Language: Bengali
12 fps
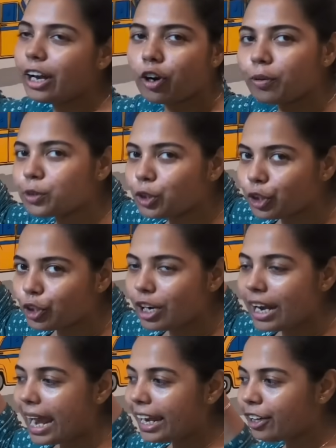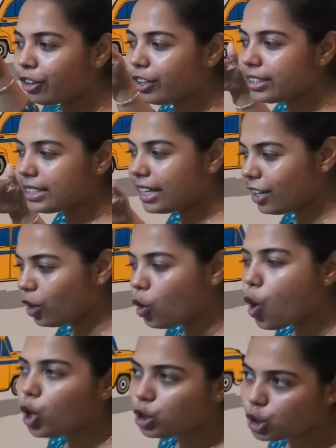এরকম লাইন রয়েছে
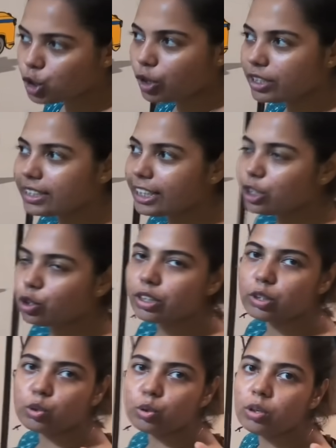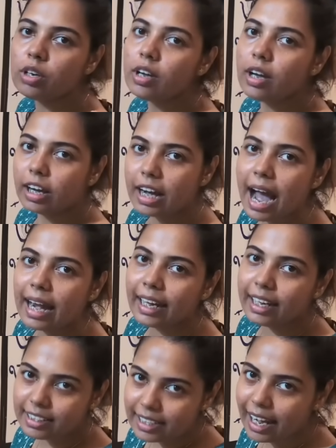রয়েছে কিছু কিছু
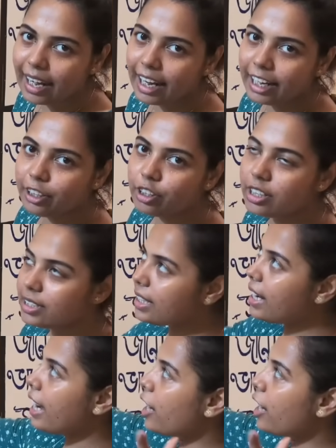লাইন রয়েছে